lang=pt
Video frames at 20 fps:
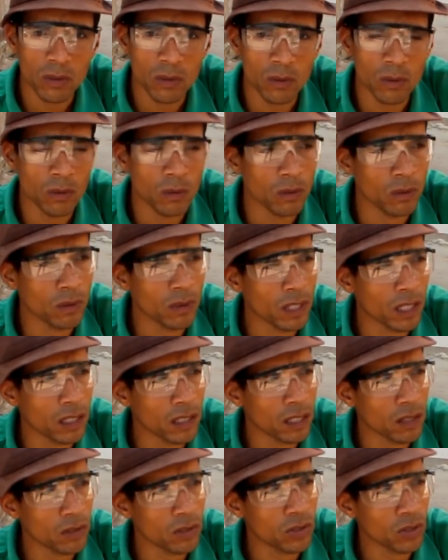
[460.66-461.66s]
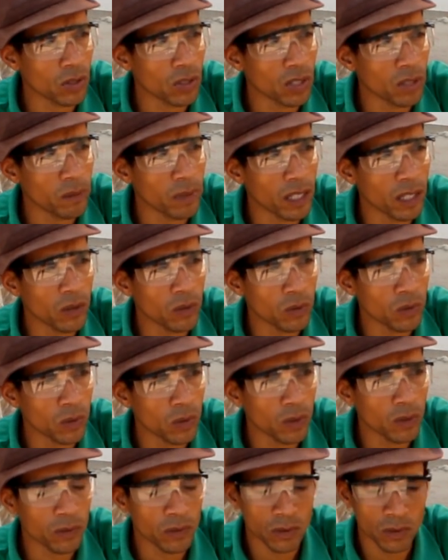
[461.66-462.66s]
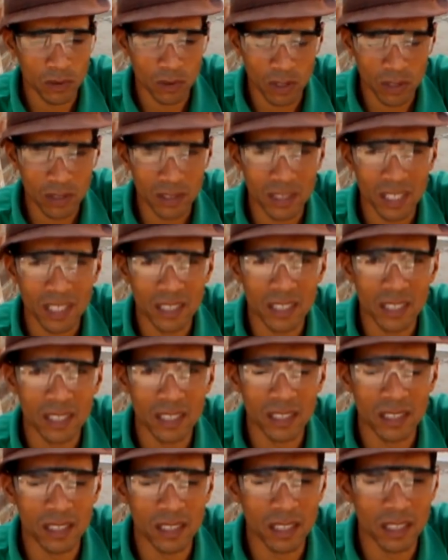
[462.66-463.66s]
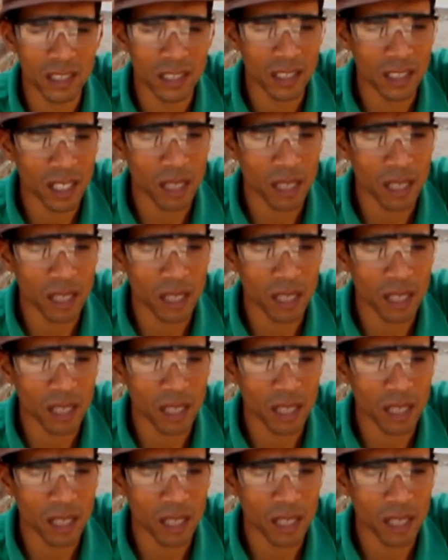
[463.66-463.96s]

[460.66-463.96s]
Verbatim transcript: num canteiro de obra, algo novo no nosso dia a dia de, de, de